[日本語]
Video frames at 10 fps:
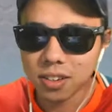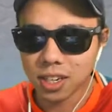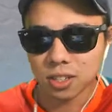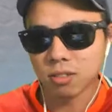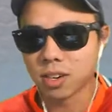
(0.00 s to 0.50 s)

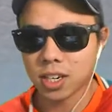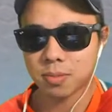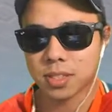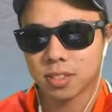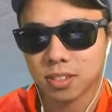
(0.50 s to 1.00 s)
あの分かり
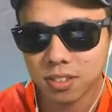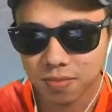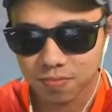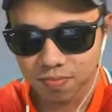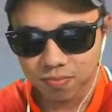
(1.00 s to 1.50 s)
ます
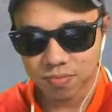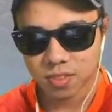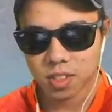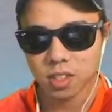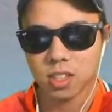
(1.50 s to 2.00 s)

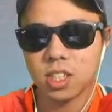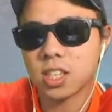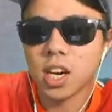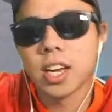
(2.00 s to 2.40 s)
一時期